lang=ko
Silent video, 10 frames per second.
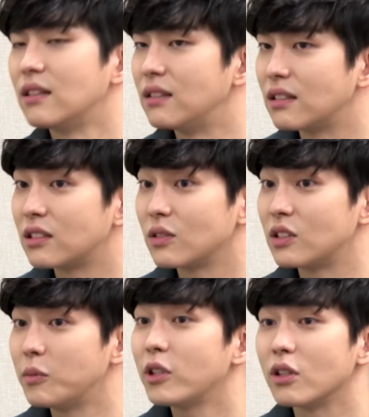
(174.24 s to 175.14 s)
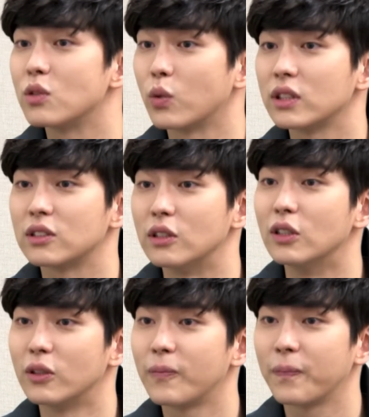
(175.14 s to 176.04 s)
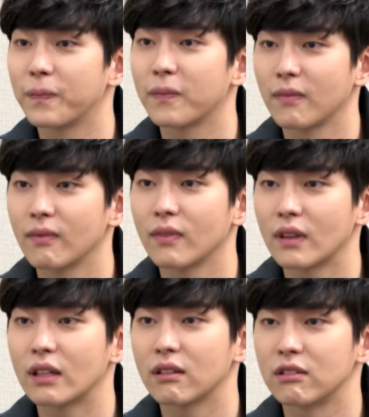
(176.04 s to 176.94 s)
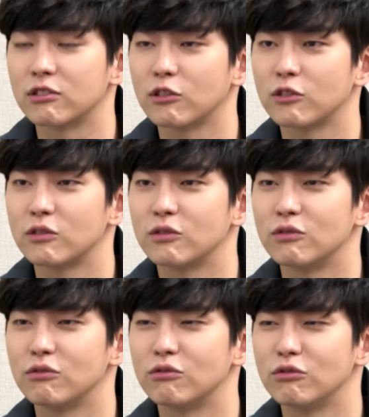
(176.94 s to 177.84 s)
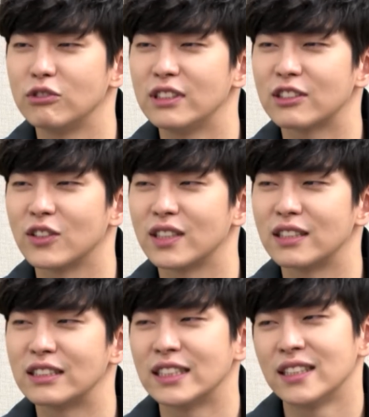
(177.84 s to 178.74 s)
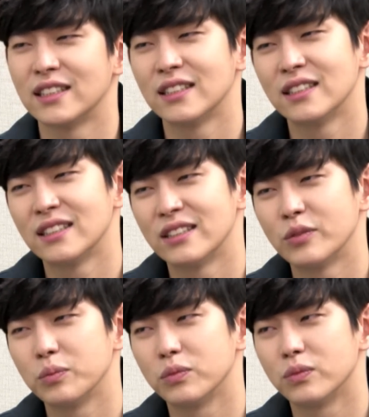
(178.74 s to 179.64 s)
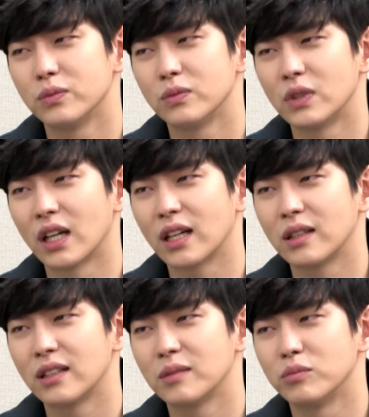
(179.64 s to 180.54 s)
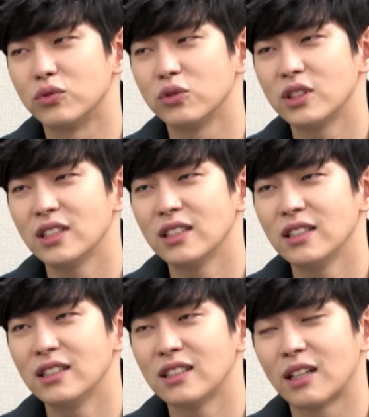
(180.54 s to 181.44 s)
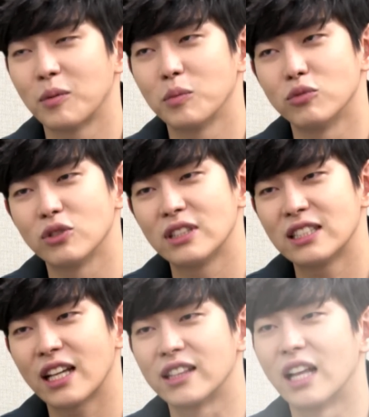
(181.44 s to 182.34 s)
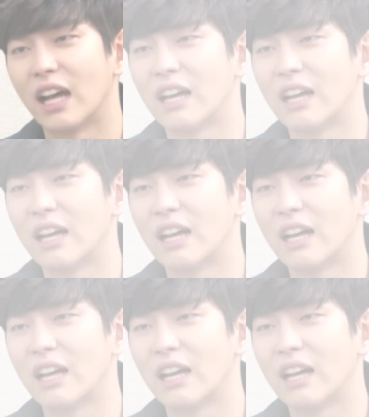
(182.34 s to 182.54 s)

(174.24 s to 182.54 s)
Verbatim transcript: 근데 전그 그 말이 되게 좋았어요. 그래서 눈이 저한테는 약간 무기라면 무기이지 않나.